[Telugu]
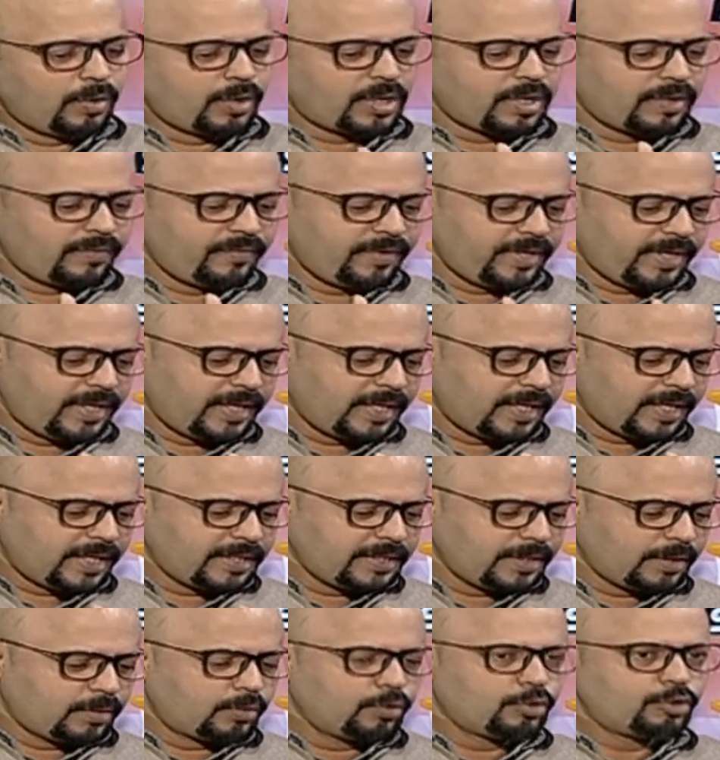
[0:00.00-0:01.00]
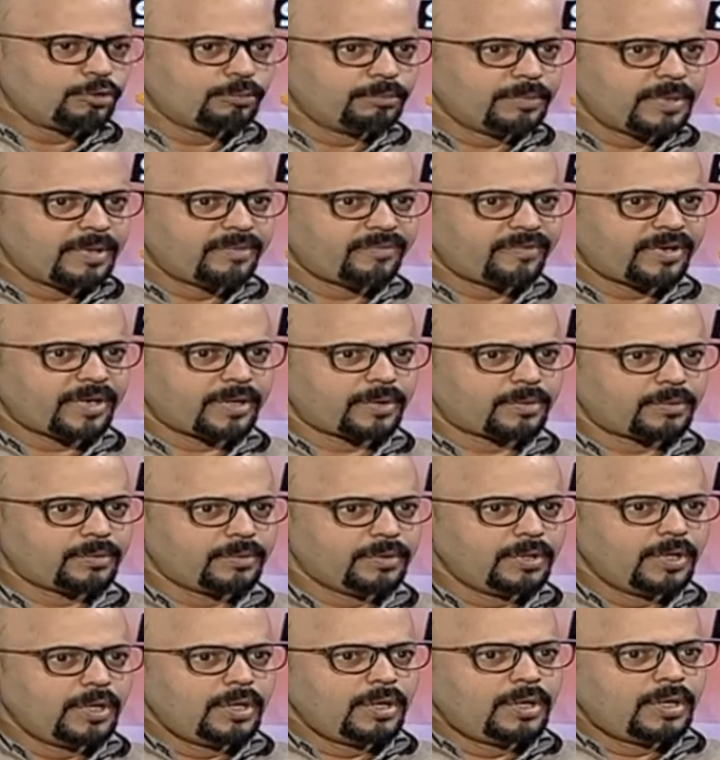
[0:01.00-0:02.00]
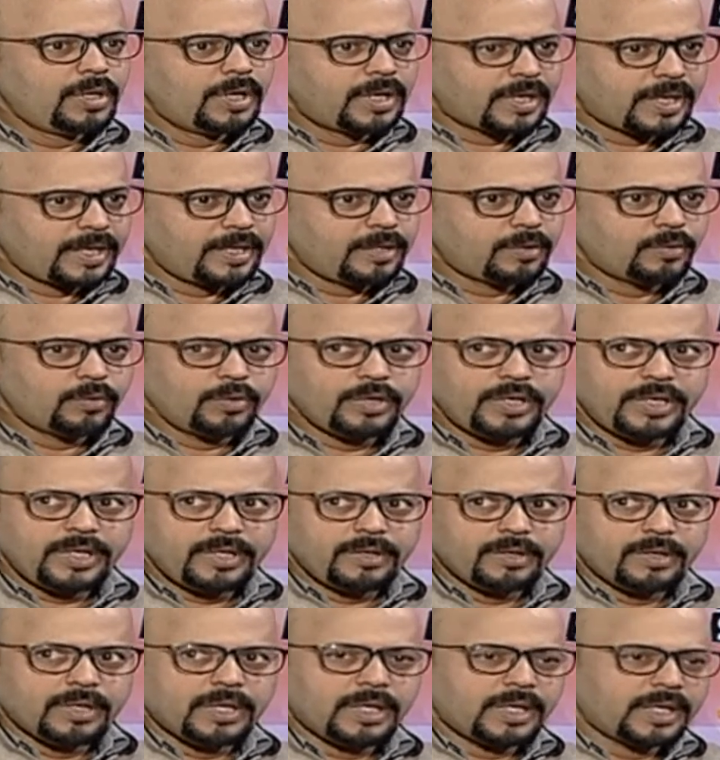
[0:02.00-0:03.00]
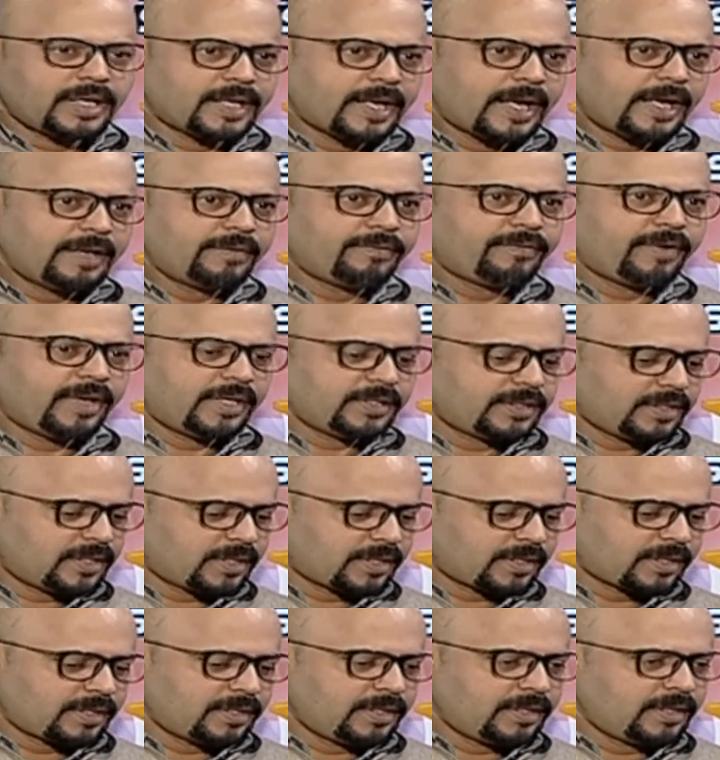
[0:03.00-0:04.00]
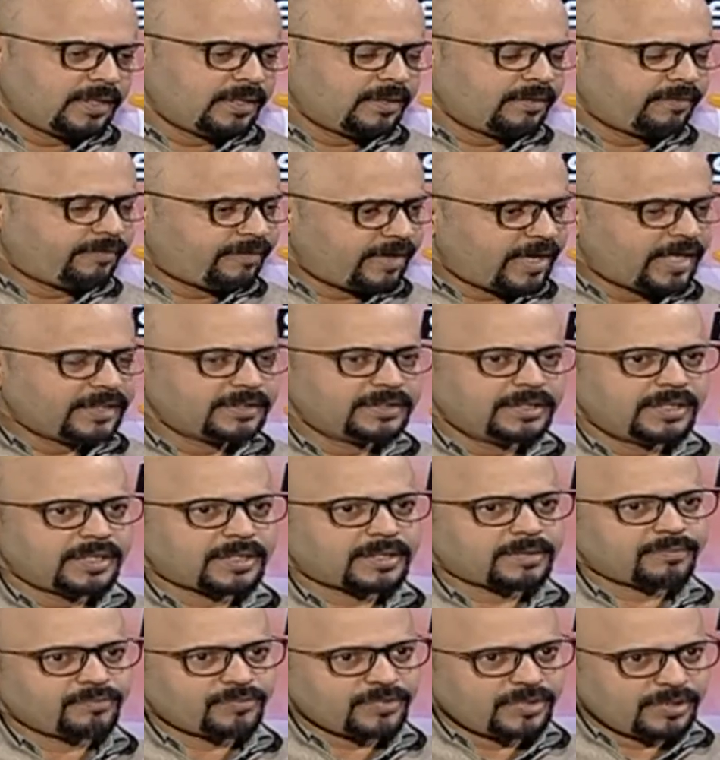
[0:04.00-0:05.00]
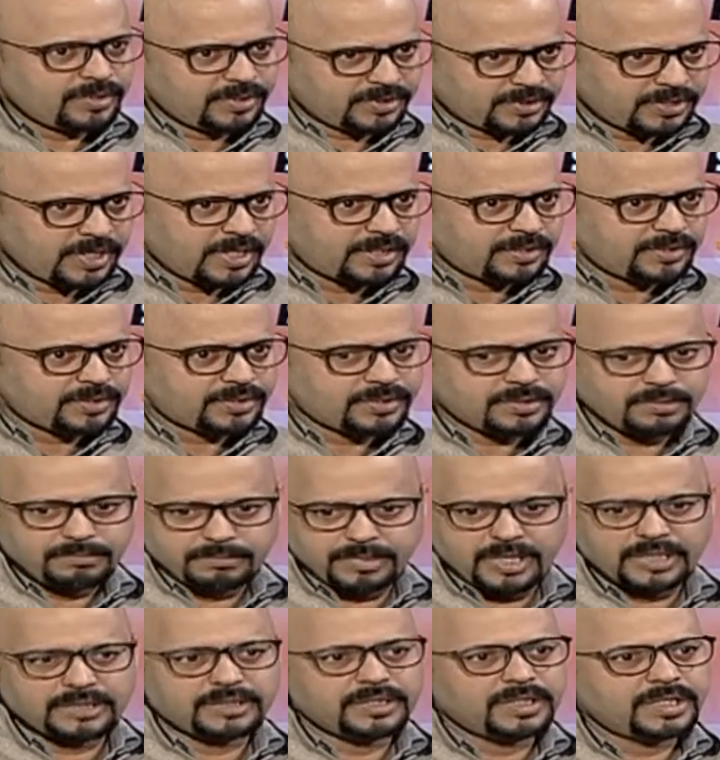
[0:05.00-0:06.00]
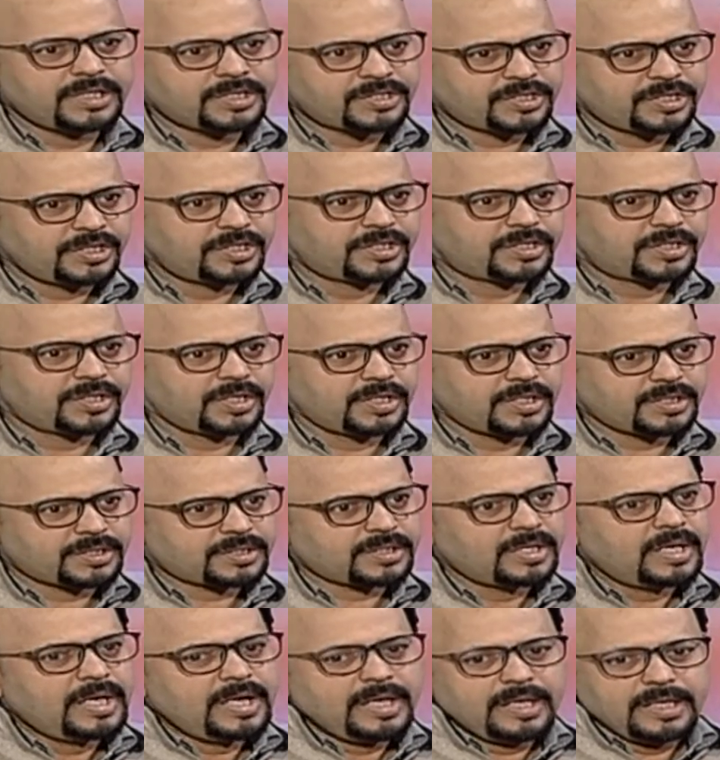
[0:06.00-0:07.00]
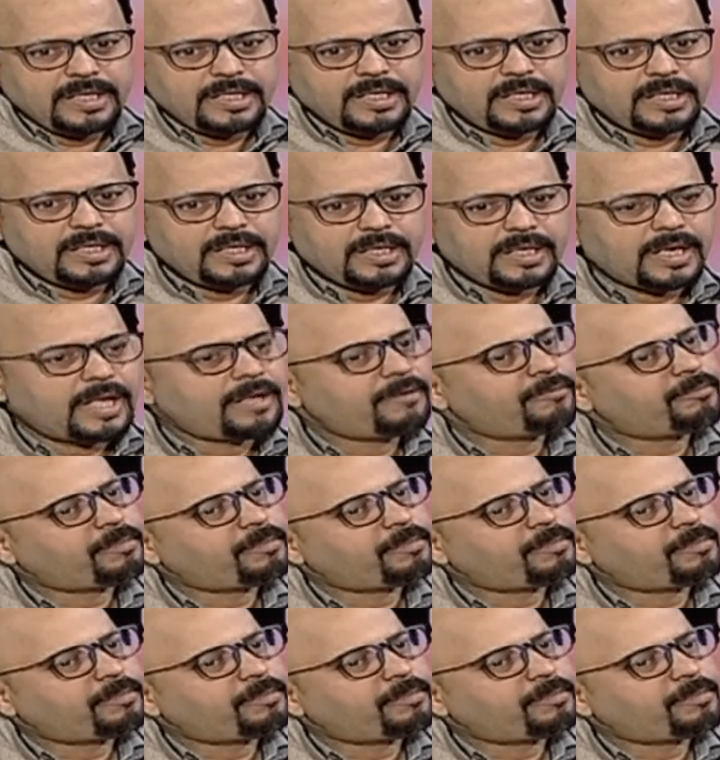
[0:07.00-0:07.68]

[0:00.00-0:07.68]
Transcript: ఒకవేళ అది కుటుంబం వరకు రైట్ ఓన్లీ గ్రాండ్ ఫాదర్ ఫాదర్ సన్స్ బ్రదర్స్ సిస్టర్స్ ఈ లైఫ్